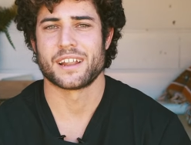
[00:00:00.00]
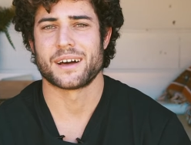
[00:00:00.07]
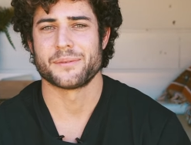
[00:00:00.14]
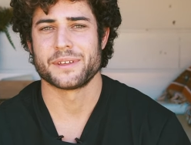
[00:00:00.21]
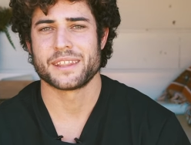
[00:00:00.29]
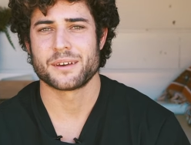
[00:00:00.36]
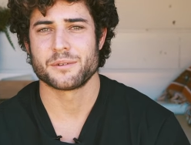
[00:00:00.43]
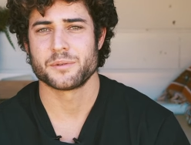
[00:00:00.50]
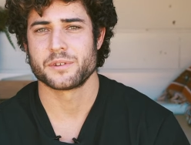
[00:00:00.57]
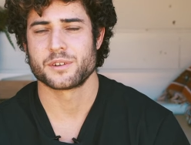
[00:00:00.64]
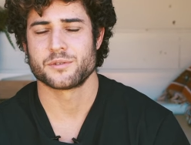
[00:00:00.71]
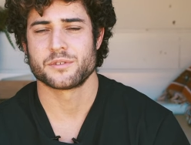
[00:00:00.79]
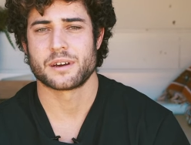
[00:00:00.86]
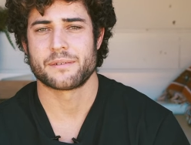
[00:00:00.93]
La vida vivir
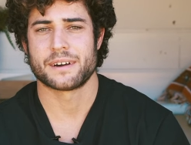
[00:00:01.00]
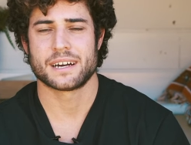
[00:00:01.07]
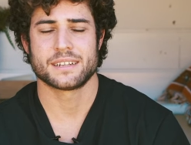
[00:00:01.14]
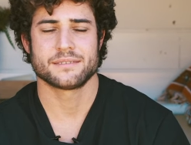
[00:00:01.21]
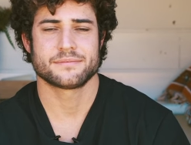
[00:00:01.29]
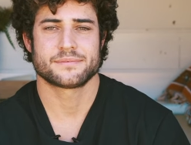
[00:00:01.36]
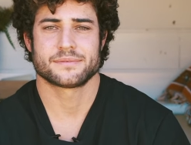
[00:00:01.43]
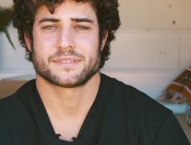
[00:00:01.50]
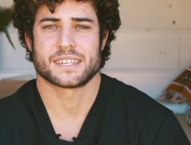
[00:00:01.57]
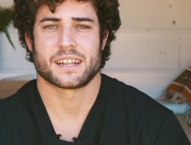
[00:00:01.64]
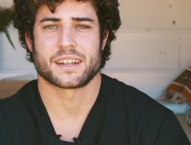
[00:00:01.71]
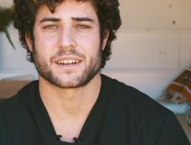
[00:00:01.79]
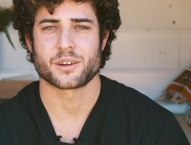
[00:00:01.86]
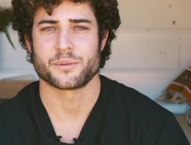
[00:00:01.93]
en una van se
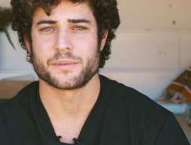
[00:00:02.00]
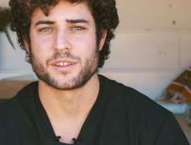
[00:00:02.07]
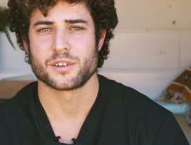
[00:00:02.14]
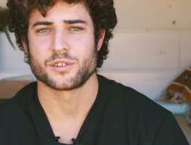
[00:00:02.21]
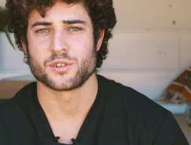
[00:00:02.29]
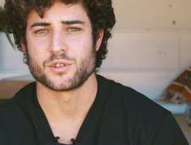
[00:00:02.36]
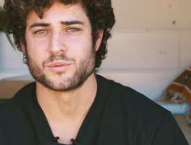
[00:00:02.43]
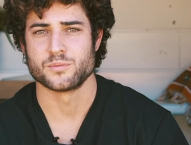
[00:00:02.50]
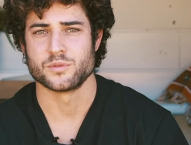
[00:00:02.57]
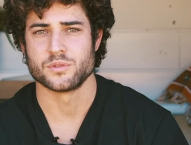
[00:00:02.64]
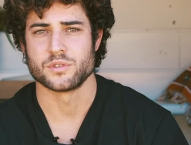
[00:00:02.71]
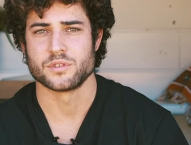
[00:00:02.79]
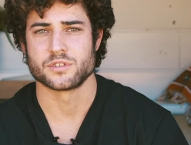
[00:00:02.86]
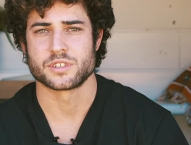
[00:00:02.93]
la recomiendo a todo el
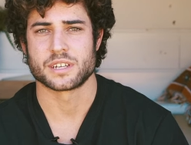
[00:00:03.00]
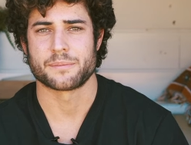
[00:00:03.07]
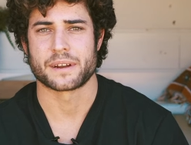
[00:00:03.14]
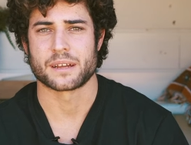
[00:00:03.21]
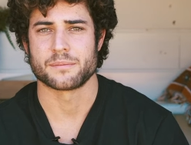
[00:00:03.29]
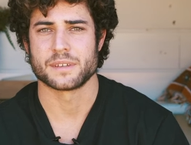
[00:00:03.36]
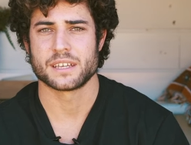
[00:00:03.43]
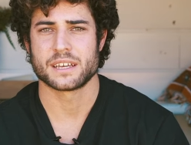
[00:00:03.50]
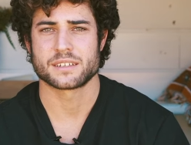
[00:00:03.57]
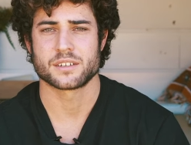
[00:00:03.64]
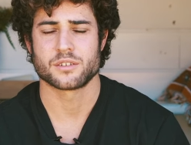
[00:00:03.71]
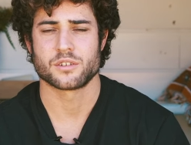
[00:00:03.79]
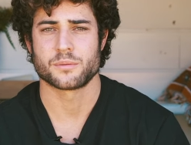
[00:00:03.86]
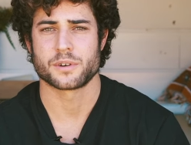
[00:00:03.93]
mundo. O sea, para mí ha
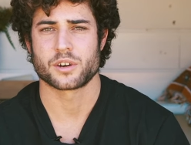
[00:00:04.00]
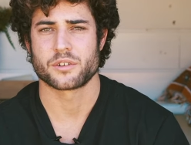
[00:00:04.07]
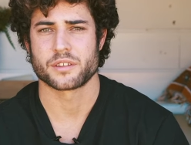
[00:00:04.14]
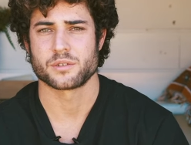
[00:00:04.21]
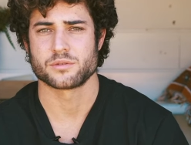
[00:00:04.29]
sido lo mejor de